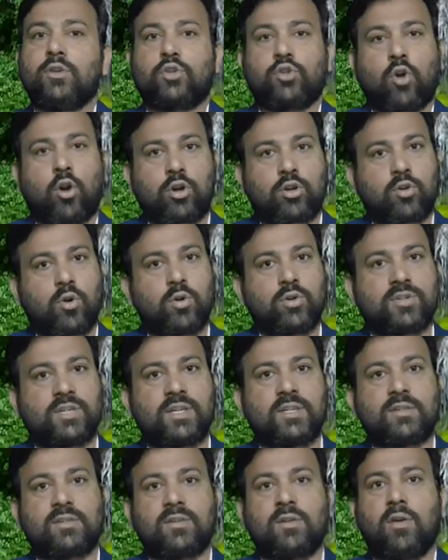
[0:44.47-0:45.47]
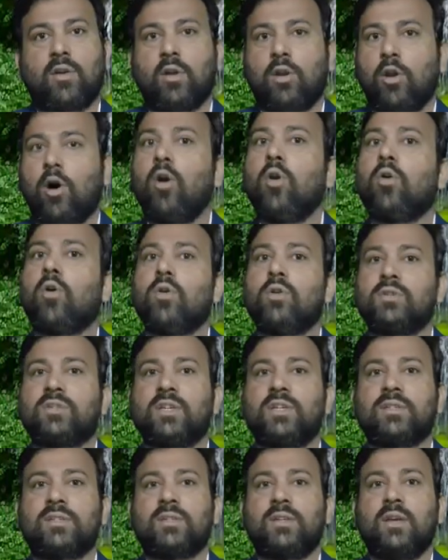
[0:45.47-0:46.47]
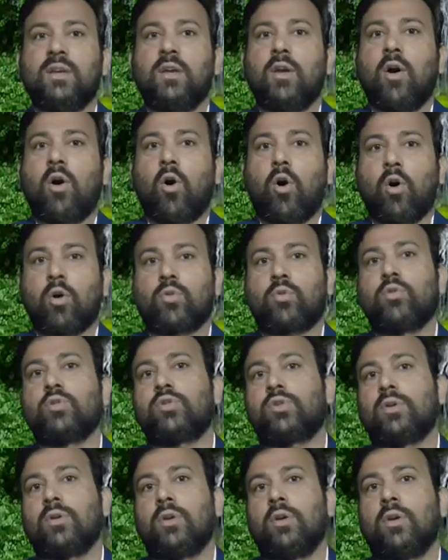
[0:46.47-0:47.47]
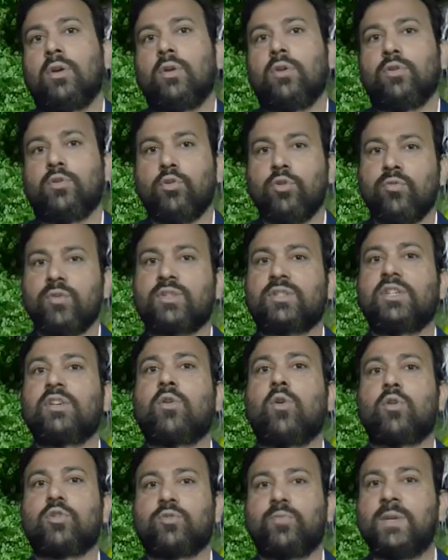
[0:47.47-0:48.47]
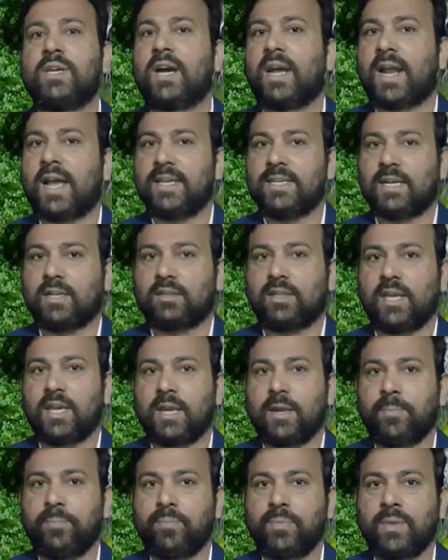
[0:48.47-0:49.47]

शॉर्ट कोर्सेज लॉन्ग कोर्सेज और कुछ यूनिवर्सिटी कोर्स भी कराए जाते हैं